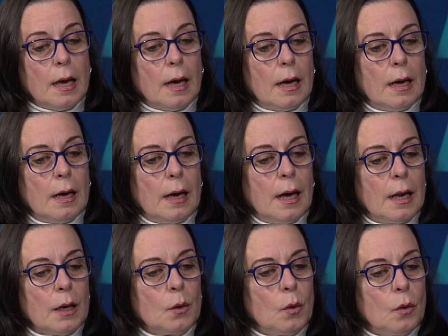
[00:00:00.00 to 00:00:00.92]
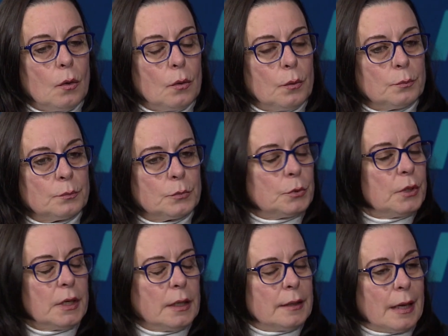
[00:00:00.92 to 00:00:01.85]
ah, algo
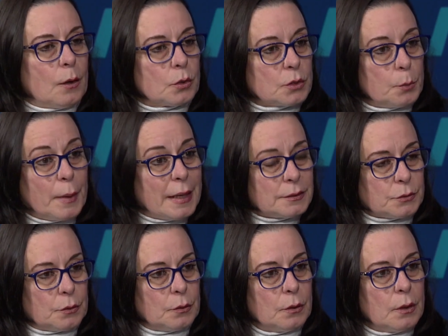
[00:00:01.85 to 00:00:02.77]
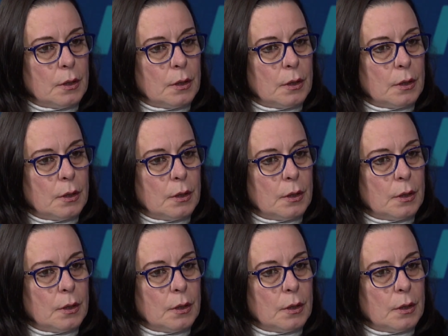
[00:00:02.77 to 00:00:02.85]
muy de corto plazo,